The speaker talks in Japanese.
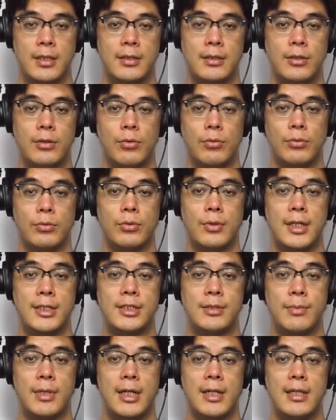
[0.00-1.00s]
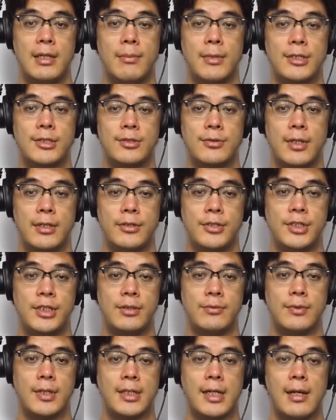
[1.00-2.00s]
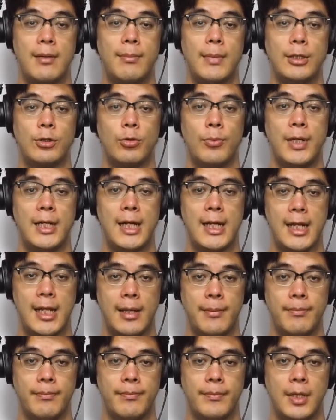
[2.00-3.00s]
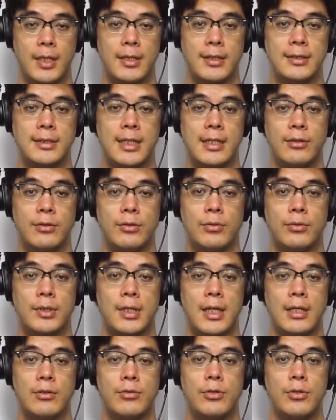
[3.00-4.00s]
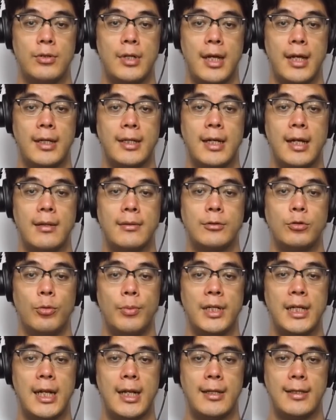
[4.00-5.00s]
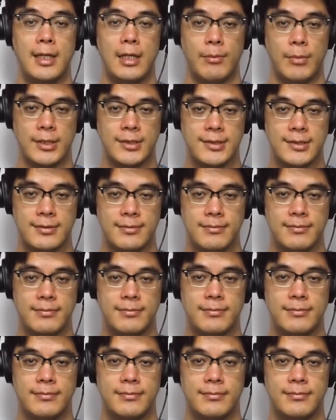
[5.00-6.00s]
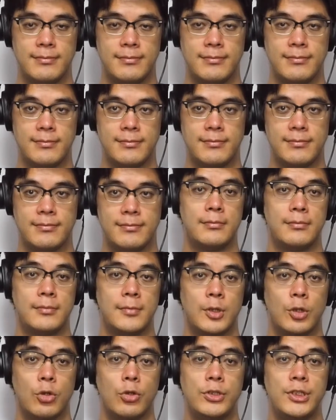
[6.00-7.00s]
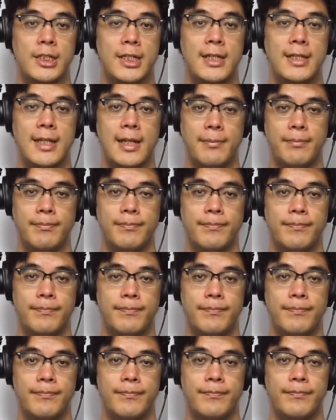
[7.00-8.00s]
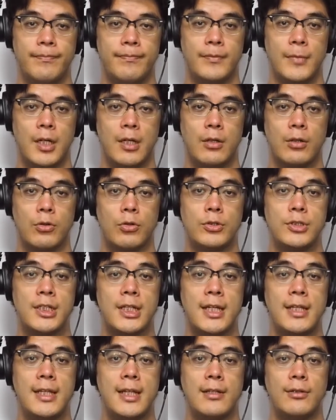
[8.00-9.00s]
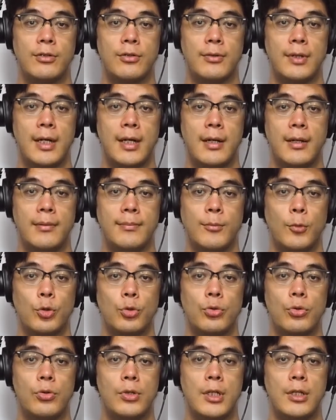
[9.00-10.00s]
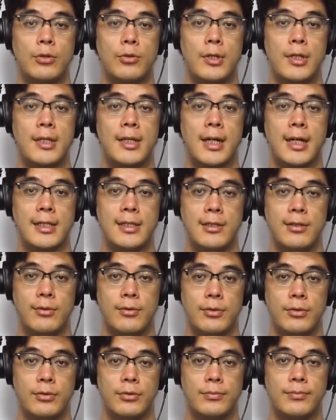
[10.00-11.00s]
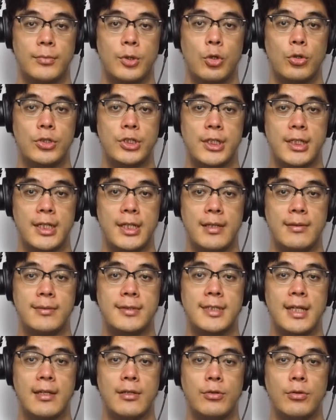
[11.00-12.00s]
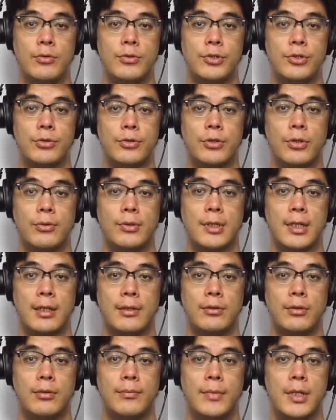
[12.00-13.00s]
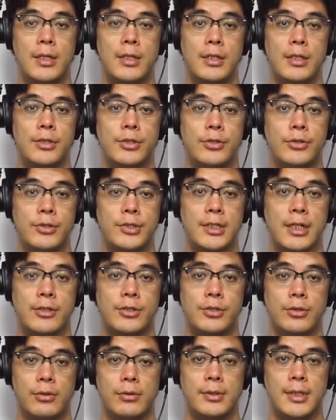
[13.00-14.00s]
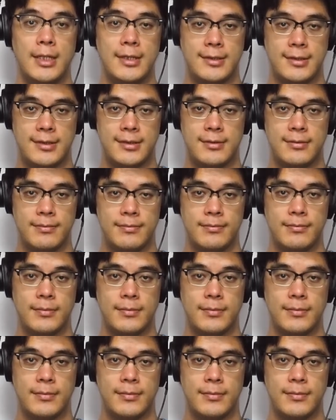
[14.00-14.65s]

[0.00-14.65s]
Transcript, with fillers: 日本の始まりにまつわる神話がまとめられ、天皇家の由来が述べられています。古事記伝。古事記伝とは、元織宣長による古事記全44巻の注釈書です。